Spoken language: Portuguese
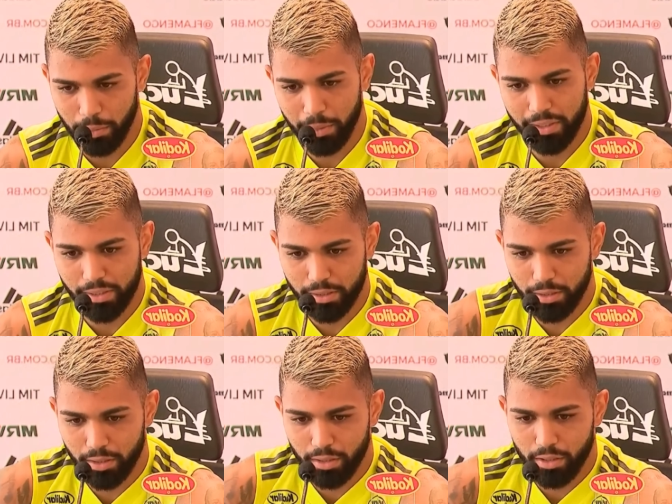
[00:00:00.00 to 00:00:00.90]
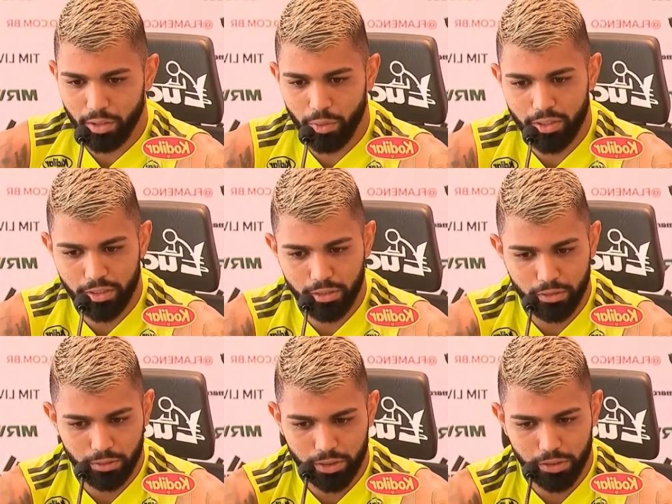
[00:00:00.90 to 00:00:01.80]
ali, mas eu acho
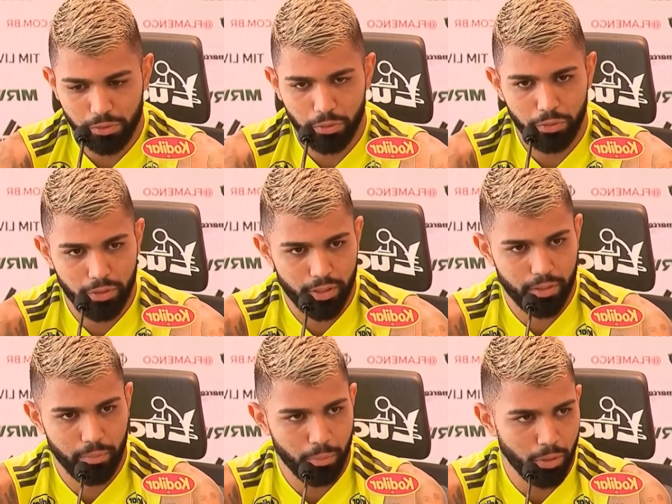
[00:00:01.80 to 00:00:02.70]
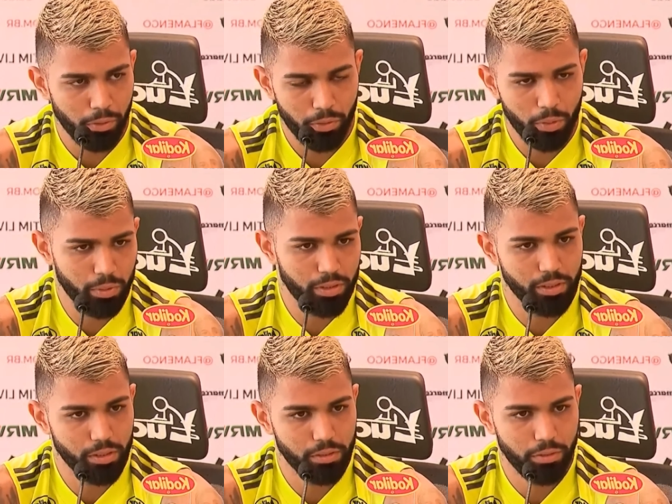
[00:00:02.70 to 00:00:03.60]
que se a gente for ver em
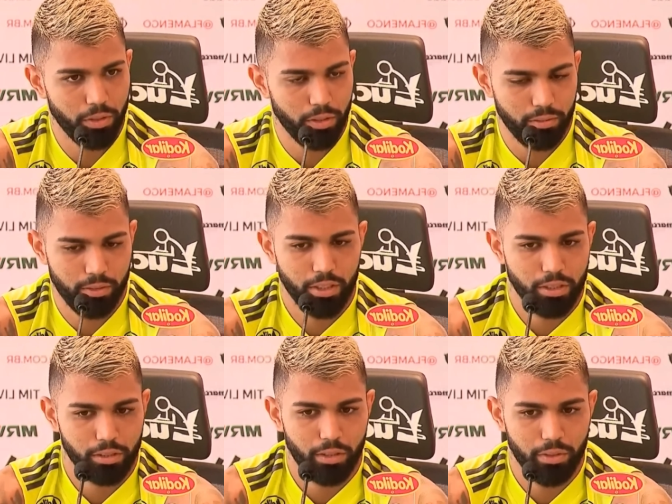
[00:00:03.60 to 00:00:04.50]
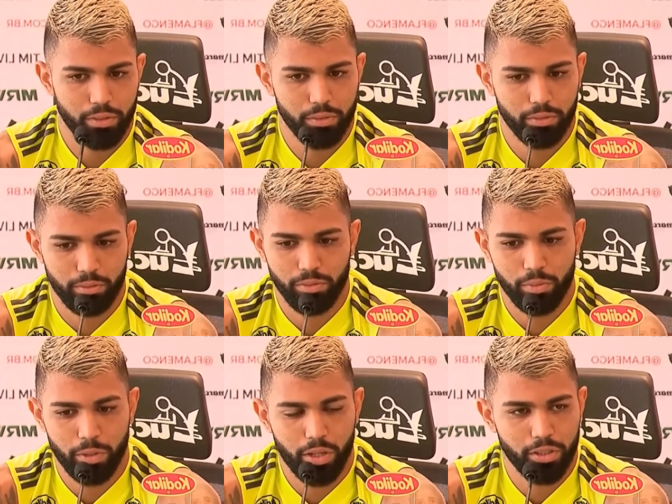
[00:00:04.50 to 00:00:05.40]
performance, a gente foi, acho que talvez um
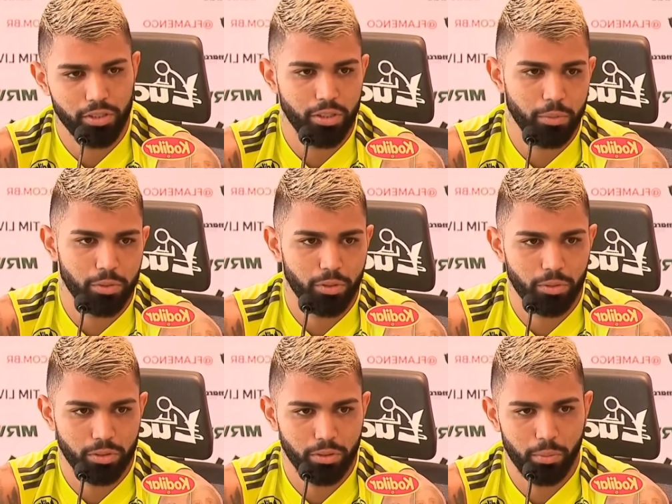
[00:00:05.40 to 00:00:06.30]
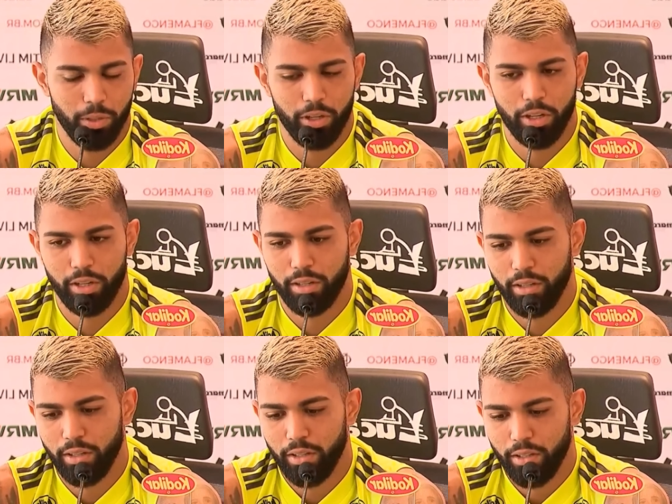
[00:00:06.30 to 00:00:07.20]
dos melhores times, ou se não o melhor
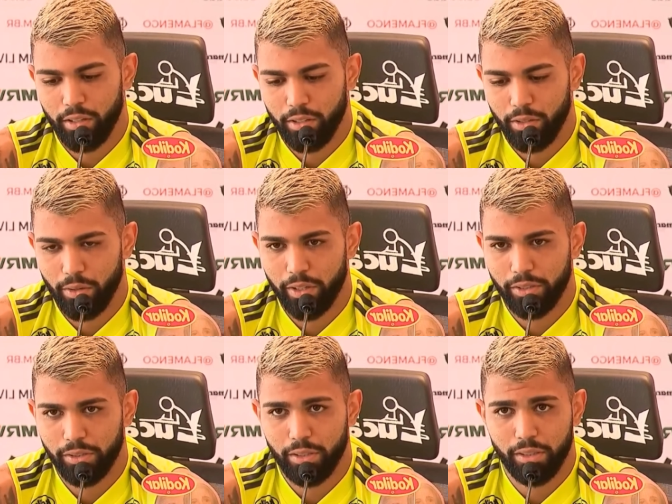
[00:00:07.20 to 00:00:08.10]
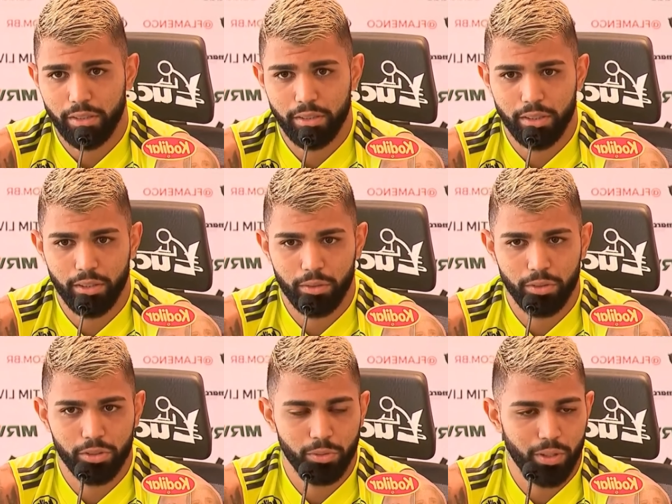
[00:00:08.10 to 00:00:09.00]
eu acho que a gente tem que
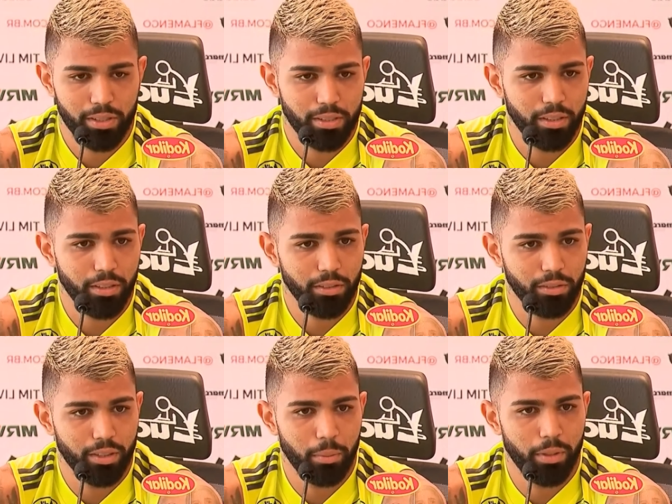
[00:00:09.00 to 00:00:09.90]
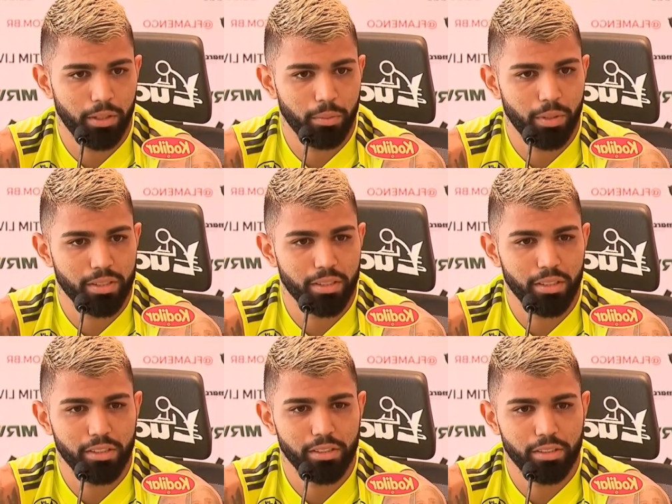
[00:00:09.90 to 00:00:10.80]
continuar assim, trabalhando
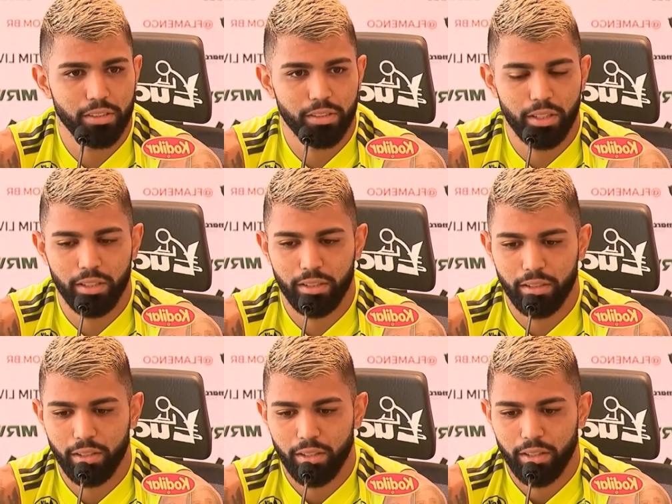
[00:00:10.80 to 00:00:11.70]
bastante. A gente tem,